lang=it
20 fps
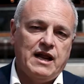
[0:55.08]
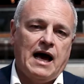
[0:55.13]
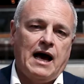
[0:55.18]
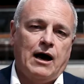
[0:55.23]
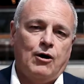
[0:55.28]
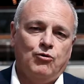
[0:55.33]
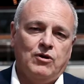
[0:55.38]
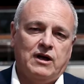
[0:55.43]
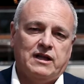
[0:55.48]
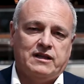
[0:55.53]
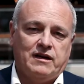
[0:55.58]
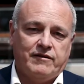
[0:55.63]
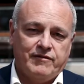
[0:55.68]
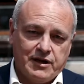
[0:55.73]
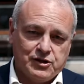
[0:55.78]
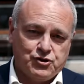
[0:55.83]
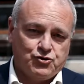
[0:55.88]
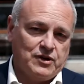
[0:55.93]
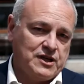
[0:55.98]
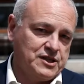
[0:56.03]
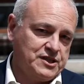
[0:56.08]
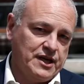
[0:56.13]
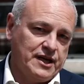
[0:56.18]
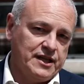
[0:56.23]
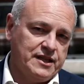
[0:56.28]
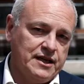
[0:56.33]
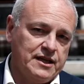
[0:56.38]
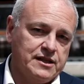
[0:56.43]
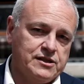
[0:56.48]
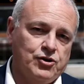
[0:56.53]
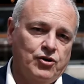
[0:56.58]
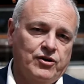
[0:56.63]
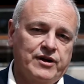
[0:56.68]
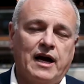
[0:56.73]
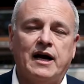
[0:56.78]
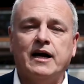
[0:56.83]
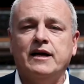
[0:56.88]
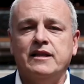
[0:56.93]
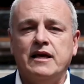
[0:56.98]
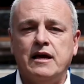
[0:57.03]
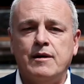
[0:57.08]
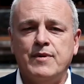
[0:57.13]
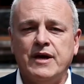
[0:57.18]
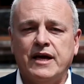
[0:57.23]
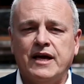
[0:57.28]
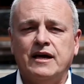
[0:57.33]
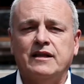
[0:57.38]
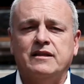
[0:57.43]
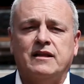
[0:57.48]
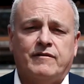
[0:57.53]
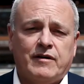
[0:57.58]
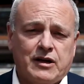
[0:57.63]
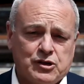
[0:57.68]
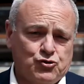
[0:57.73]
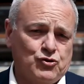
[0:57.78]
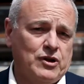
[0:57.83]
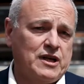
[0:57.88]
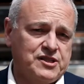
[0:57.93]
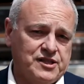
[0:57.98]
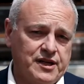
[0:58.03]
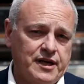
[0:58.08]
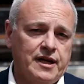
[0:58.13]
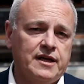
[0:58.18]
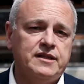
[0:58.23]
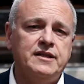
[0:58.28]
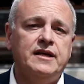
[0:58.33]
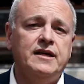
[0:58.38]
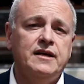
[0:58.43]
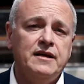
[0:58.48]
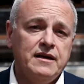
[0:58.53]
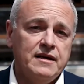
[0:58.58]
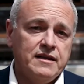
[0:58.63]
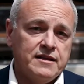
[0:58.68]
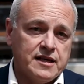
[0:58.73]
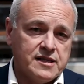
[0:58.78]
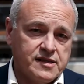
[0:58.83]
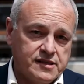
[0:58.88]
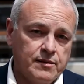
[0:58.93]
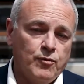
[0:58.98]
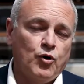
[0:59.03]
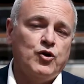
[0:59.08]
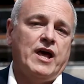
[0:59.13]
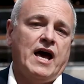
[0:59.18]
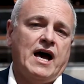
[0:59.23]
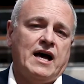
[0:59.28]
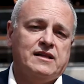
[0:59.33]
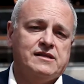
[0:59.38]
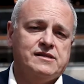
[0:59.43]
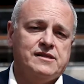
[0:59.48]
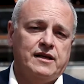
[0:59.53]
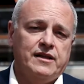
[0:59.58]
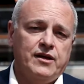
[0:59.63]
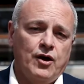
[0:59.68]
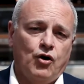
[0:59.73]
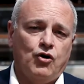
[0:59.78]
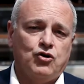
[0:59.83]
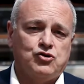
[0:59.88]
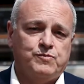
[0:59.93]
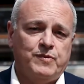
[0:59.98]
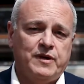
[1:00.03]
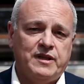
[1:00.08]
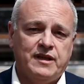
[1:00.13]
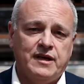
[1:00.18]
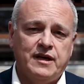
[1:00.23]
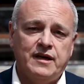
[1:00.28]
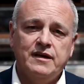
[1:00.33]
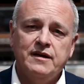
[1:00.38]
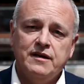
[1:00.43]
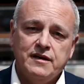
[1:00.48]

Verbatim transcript: aula attraverso una serie di lezioni accademiche, attraverso una serie di testimonianze di ospiti